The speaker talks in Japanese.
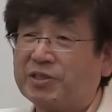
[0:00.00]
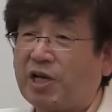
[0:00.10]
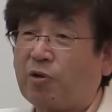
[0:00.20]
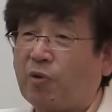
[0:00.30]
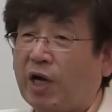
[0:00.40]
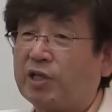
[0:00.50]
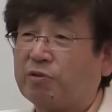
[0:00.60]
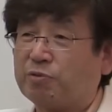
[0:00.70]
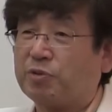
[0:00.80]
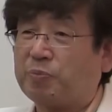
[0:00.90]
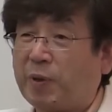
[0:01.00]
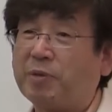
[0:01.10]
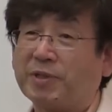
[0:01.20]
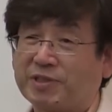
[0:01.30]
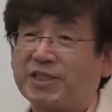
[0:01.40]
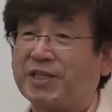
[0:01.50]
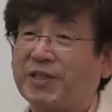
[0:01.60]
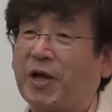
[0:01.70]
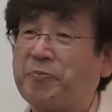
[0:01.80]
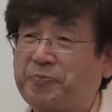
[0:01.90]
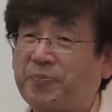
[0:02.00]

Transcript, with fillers: 結構入ってくるのもいっぱいあります医者ってだ